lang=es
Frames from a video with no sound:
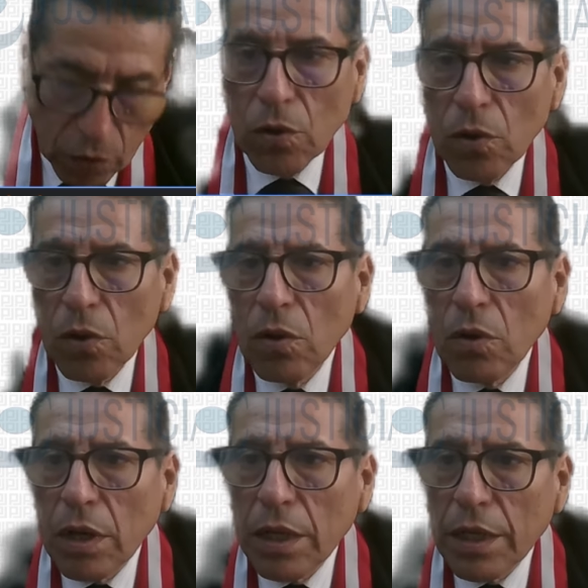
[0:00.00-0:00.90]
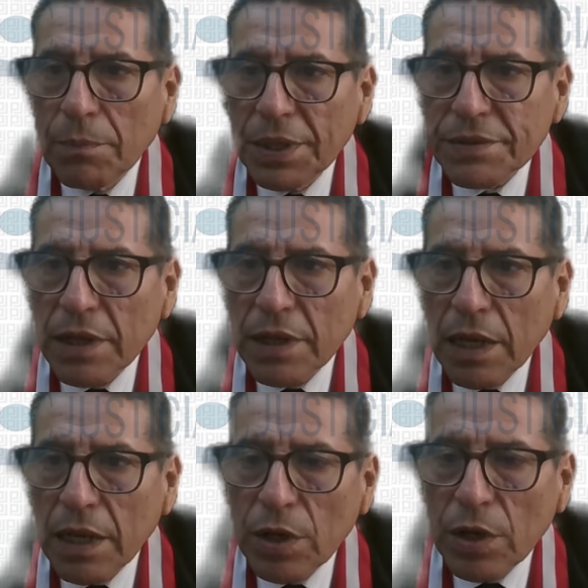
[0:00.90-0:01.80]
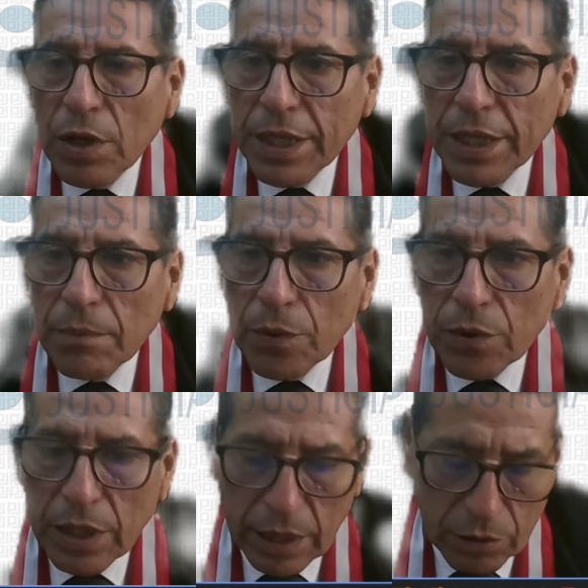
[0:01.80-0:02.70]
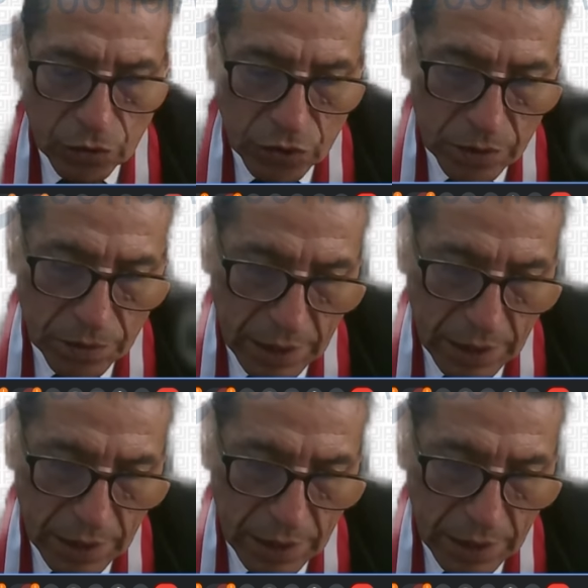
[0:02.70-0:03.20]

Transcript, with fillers: señora relatora, en efecto,